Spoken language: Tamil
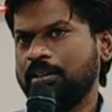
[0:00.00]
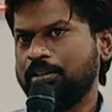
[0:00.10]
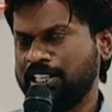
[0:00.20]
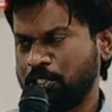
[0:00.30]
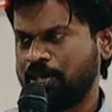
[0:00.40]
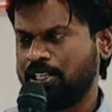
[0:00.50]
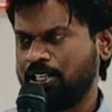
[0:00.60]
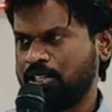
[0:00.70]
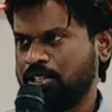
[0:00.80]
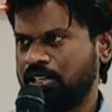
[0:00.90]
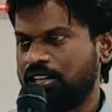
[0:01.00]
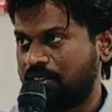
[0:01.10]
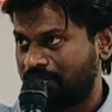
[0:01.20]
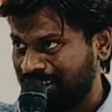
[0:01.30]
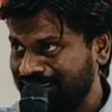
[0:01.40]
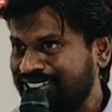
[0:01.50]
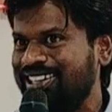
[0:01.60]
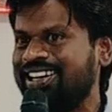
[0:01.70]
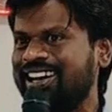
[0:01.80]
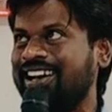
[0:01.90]
பிரின்ஸ்பால்கிட்ட சொல்லலாம் நான்
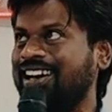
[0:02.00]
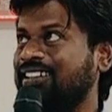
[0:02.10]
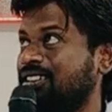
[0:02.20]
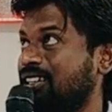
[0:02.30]
வந்தேயா அந்த